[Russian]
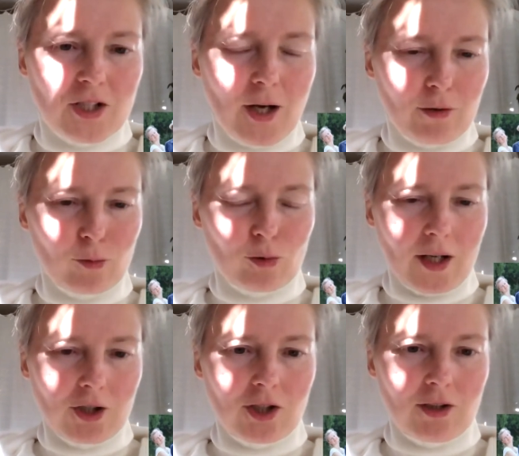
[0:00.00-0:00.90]
желаю вам
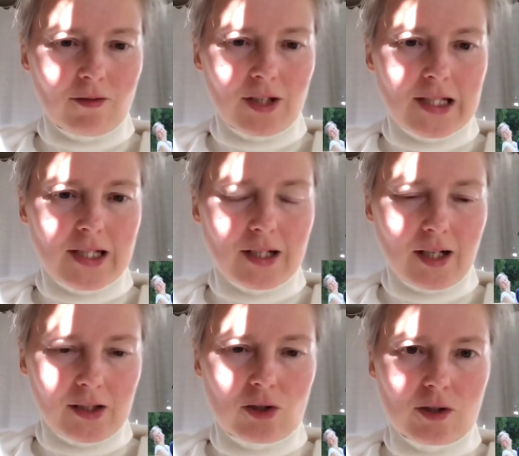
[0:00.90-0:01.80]
удачи. Если
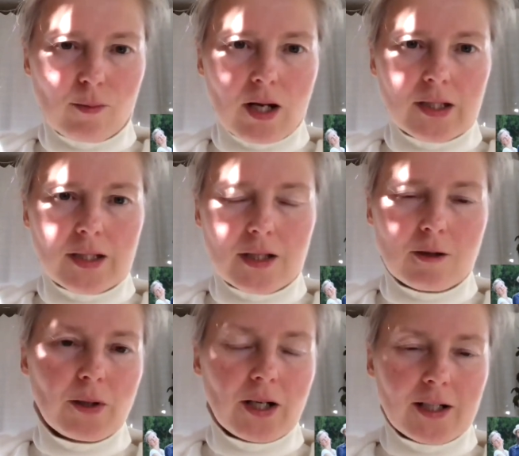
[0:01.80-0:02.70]
захотите разобраться с
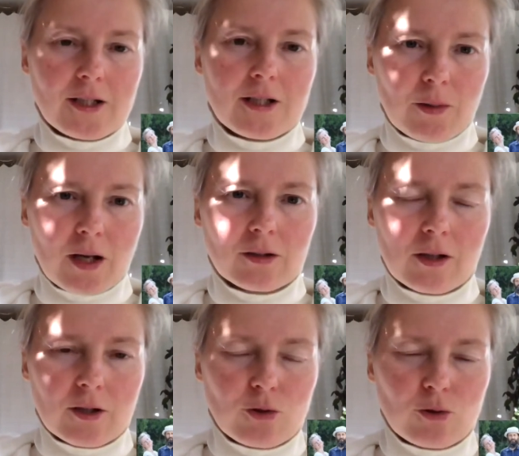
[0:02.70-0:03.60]
этим, приходите на проект
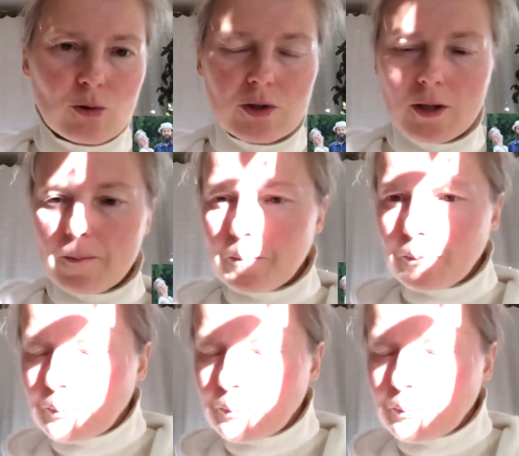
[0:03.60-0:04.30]
«Реконструкция».